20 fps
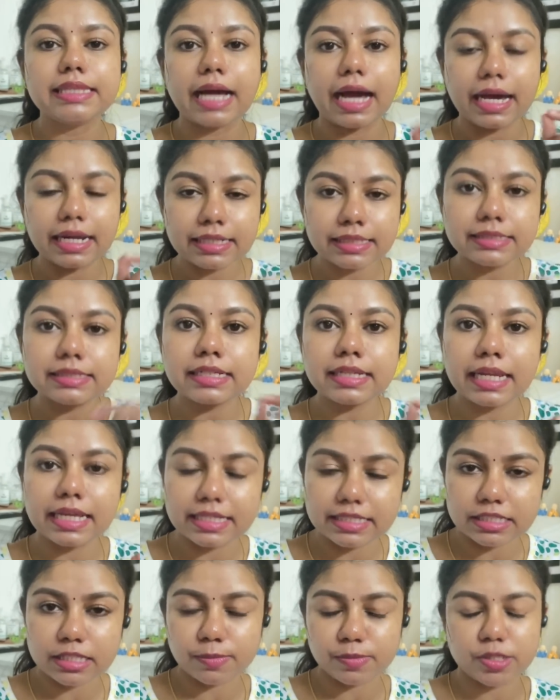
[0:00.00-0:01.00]
தேர் இஸ் அன்
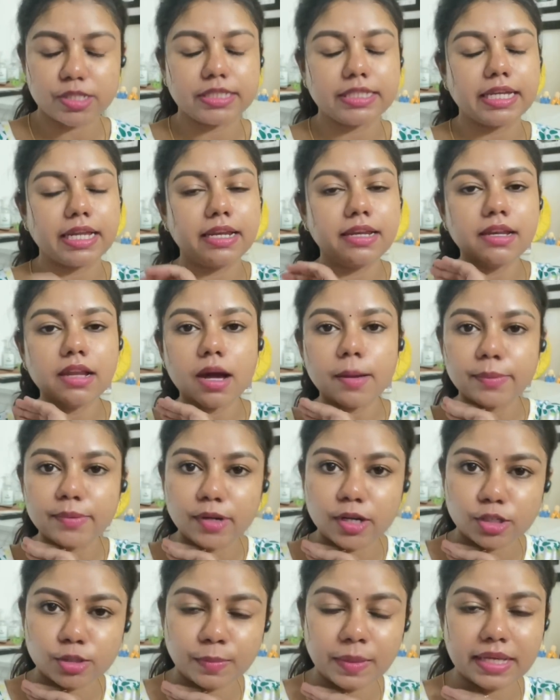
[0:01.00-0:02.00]
எக்ஸப்ஷன் எல்லா
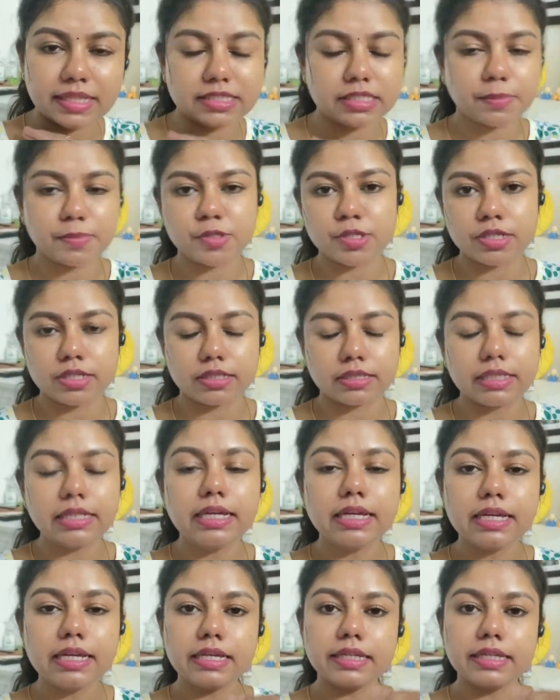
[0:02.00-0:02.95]
ப்ராடக்ட்டுமே எக்ஸப்ஷன் இருக்கு